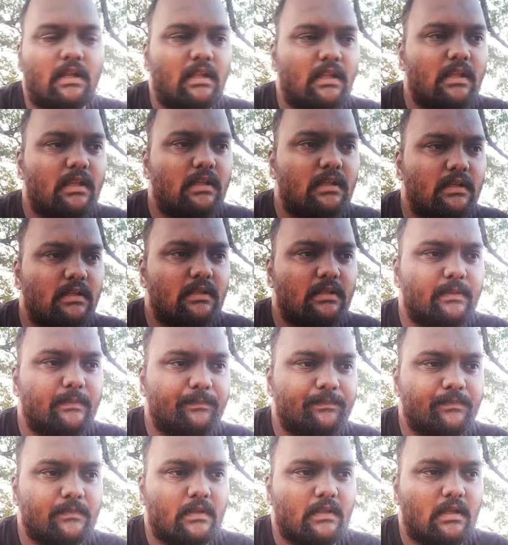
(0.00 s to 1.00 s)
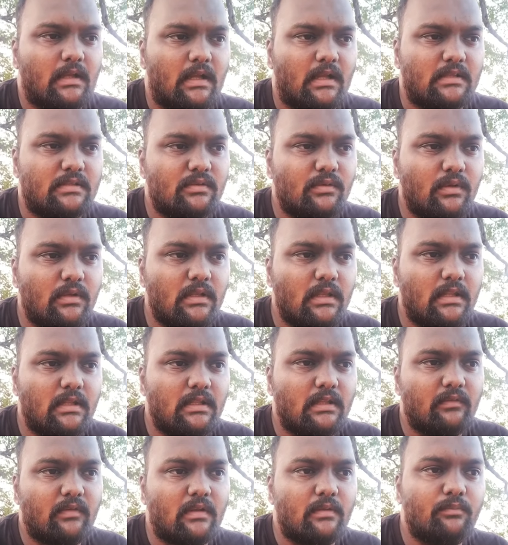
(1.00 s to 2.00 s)
ஆனால் அசுரனில்
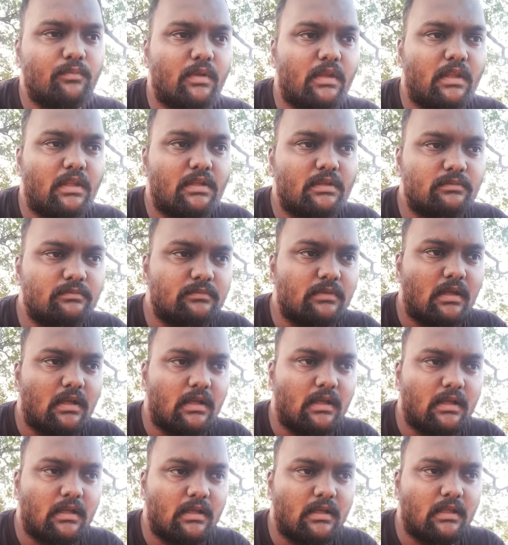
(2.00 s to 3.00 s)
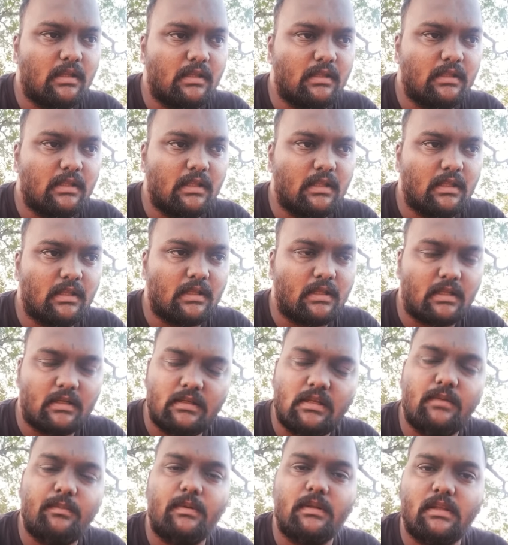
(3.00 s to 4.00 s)
இருந்த வன்முறைக்கும் இந்த
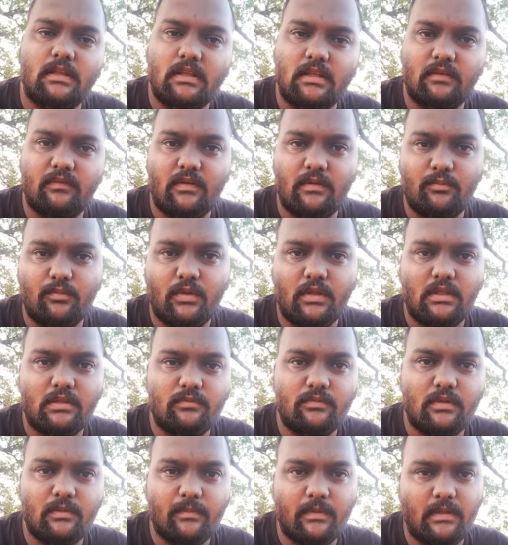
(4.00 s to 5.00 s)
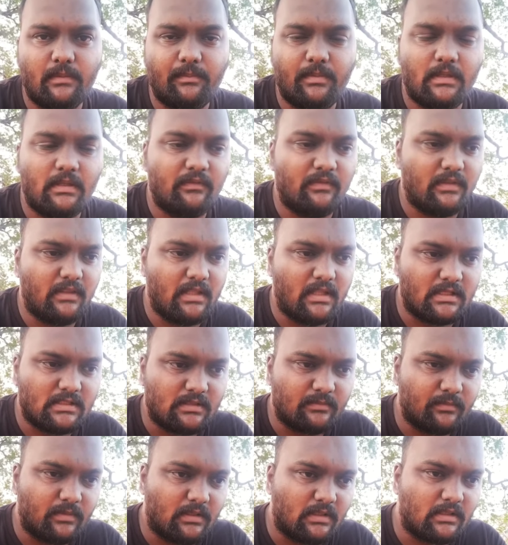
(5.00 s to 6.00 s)
கர்ணன் படத்தில் இருக்கிற வன்முறைக்கும் ஒரு மிகப்பெரிய
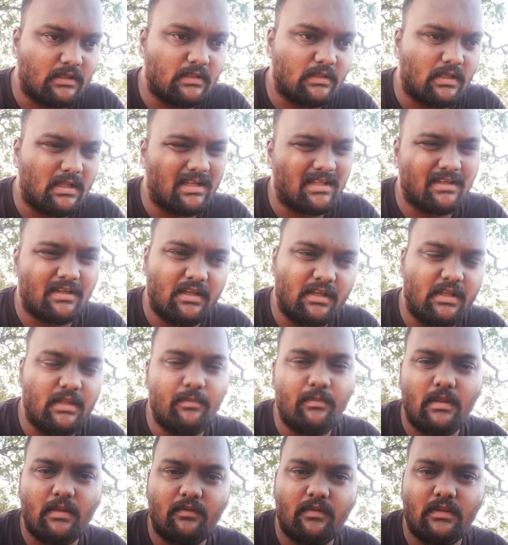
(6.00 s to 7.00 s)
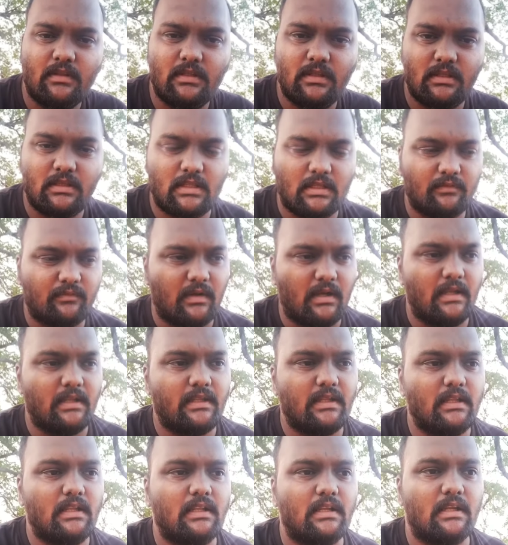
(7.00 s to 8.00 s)
வித்தியாசம் இருக்குது ஆனால் ரெண்டுமே வந்து தன்
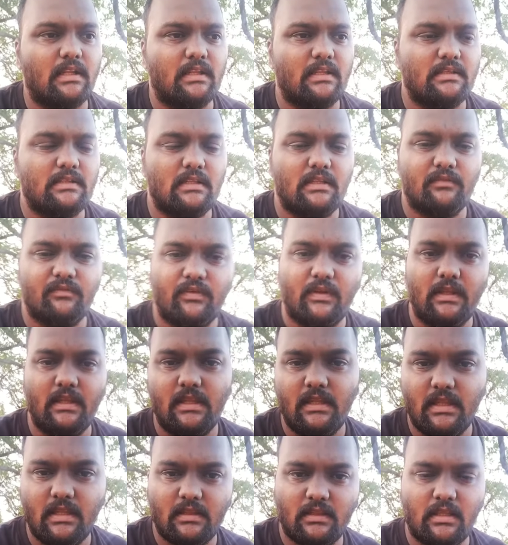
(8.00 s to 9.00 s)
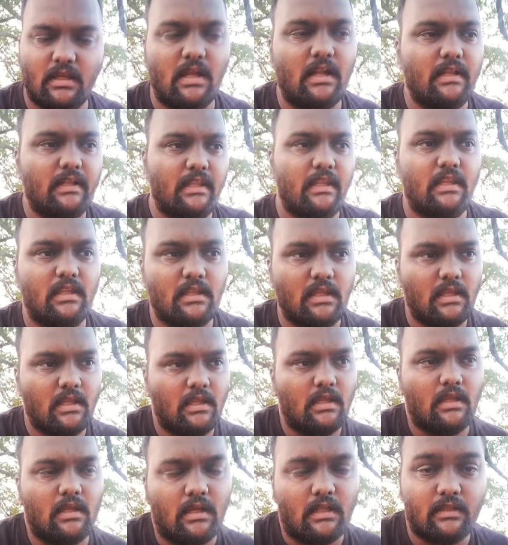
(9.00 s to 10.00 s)
வாழ்க்கையில் நடக்கின்ற அந்த வழியை தாண்டி
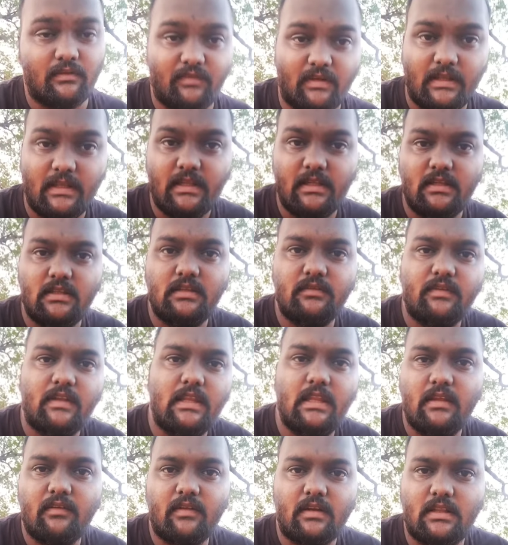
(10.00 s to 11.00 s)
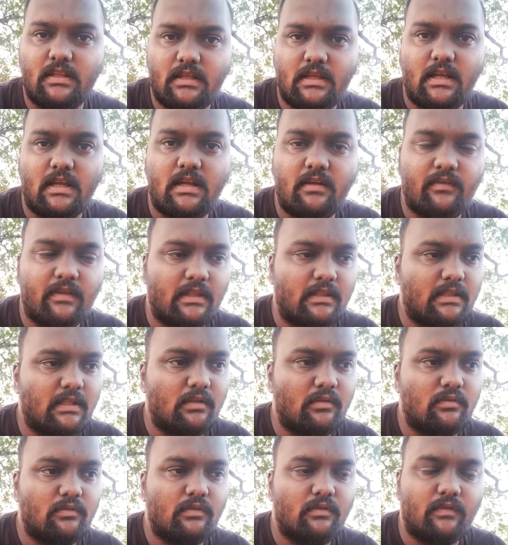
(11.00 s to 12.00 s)
அந்த வழியிலேருந்து வெளியே வரதுக்காக அவன் எந்த
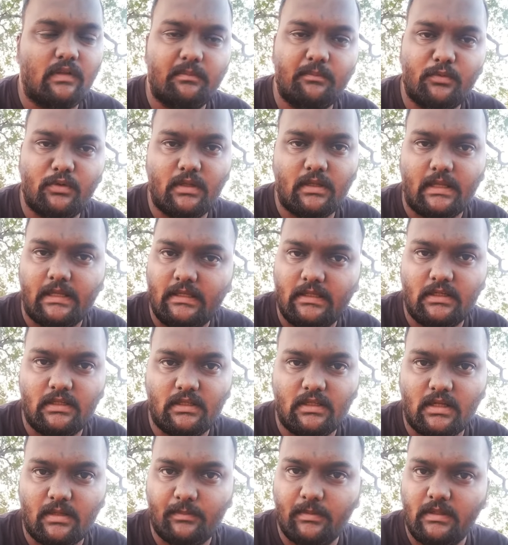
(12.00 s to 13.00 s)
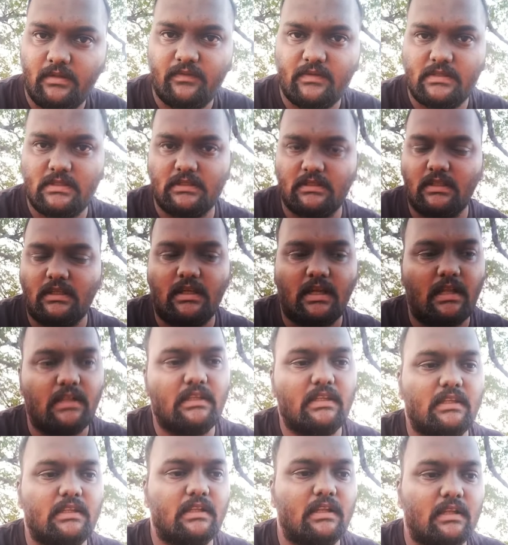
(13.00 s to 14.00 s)
அளவுக்கு வந்து வன்முறை கையில் எடுக்கிறான் அப்படிங்கிற விஷயத்தை தான்
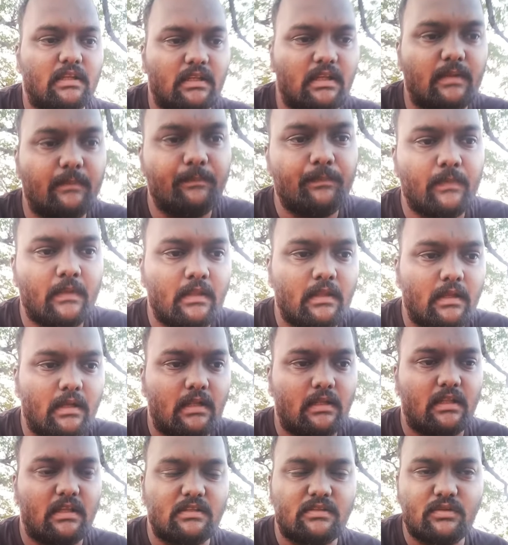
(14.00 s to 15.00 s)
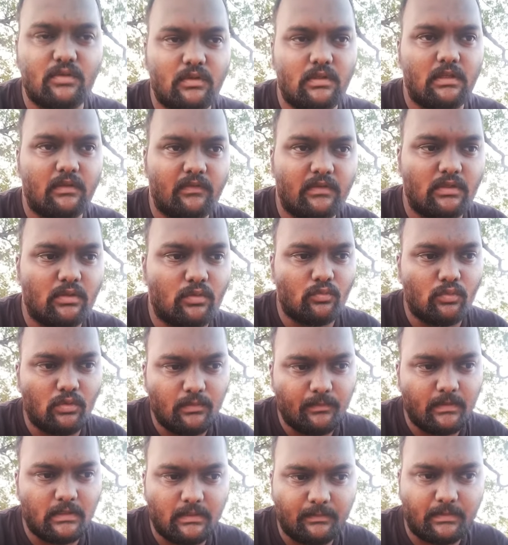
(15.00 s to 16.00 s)
காட்டியிருக்கிறாங்க ஆனால் அசுரனில் ஒரு
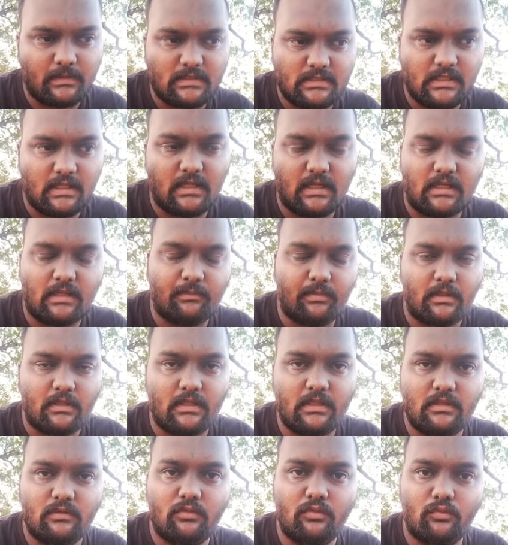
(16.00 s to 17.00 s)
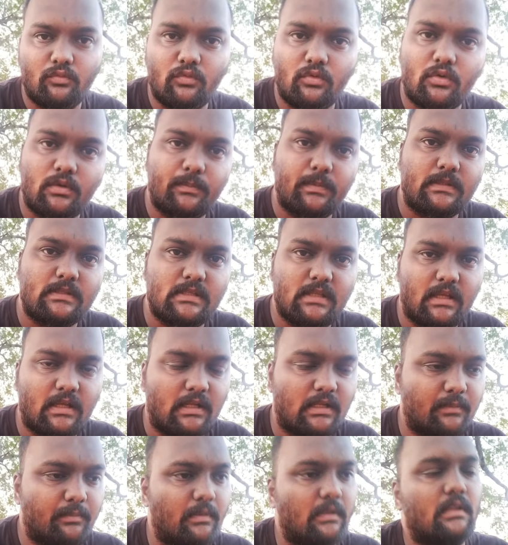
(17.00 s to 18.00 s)
குடும்பத்து பிரச்சனையை காட்டப்படுது இது ஒரு ஊரோட பிரச்சனையை
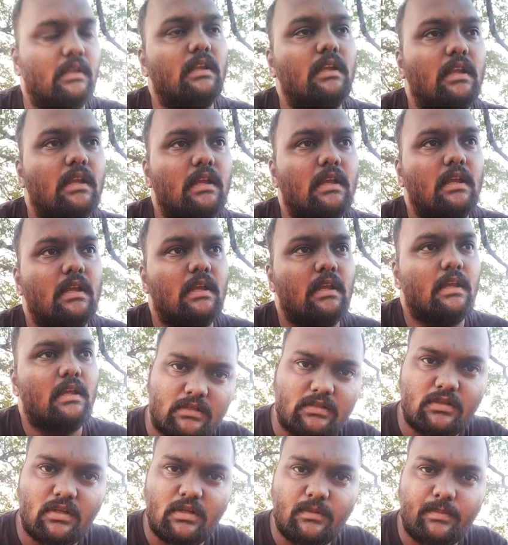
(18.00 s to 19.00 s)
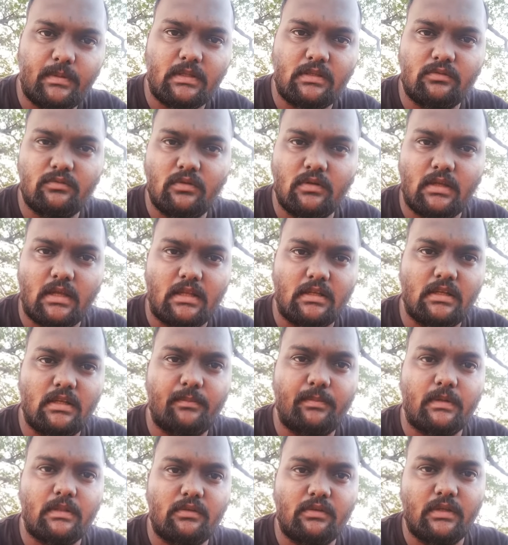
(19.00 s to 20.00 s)
காட்டப்படுது அசுரன் படத்துக்கும்
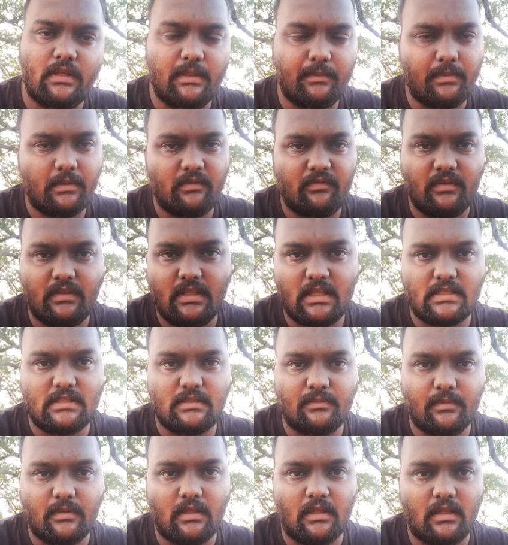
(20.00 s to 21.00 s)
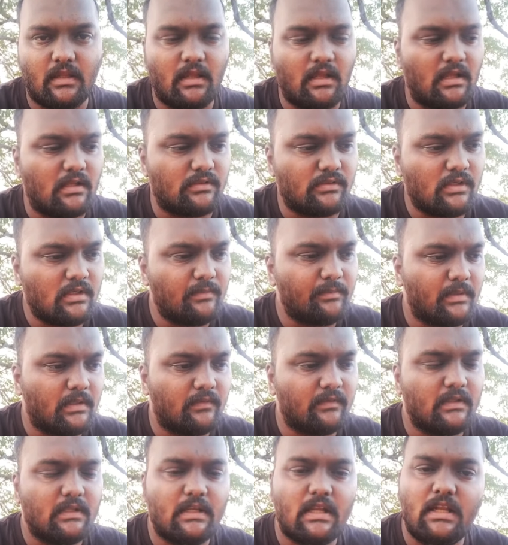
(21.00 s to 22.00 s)
கர்ணன் படத்துக்கும் இடைப்பட்ட வித்தியாசம் என்னென்னா அசுரன்
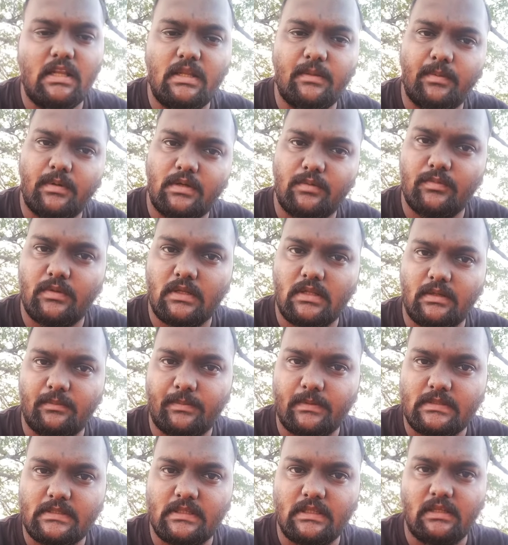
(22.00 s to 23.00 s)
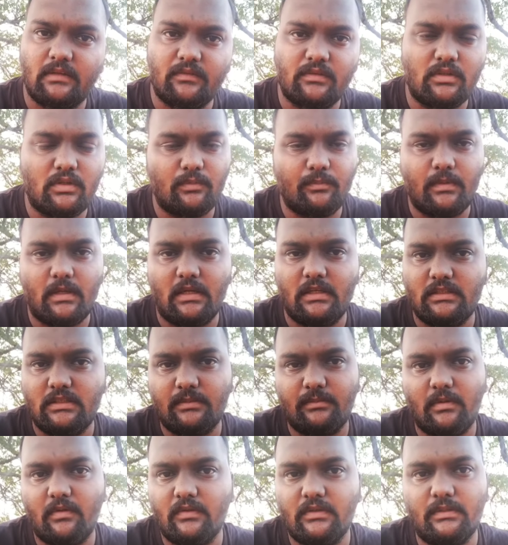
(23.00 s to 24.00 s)
படம் வந்து ரெண்டு பக்கம் இருக்கிற பிரச்சனைகள் வந்து ரொம்ப
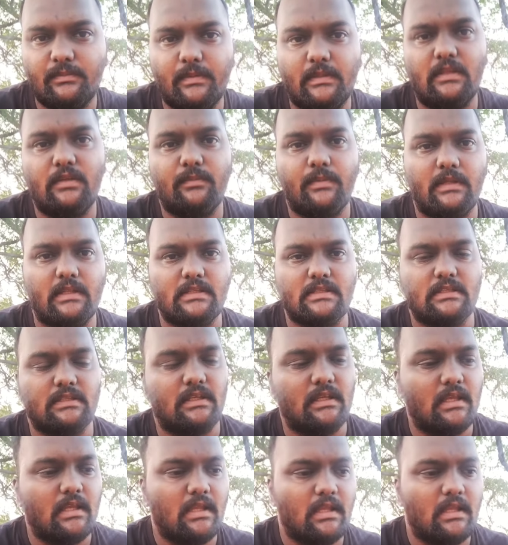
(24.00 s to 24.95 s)
அழுத்தமாக வந்து பதிவு பண்ணுச்சு